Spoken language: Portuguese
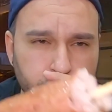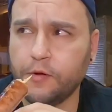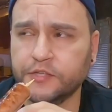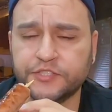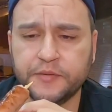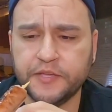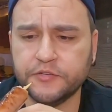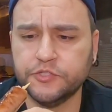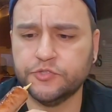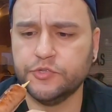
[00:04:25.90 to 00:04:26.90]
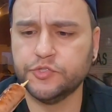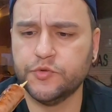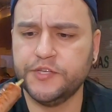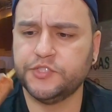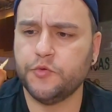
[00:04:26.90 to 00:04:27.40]
Nossa, também tá gostoso
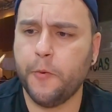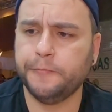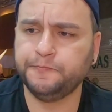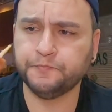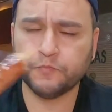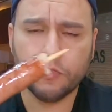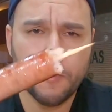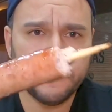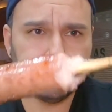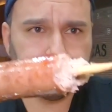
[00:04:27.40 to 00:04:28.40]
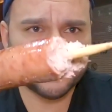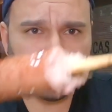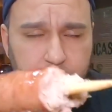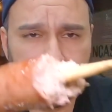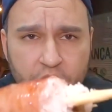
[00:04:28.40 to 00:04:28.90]
esse um.
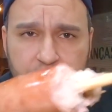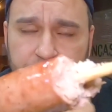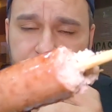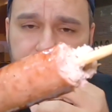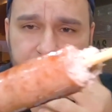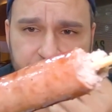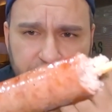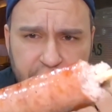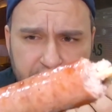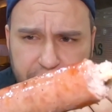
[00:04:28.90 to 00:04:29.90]
Não consigo identificar,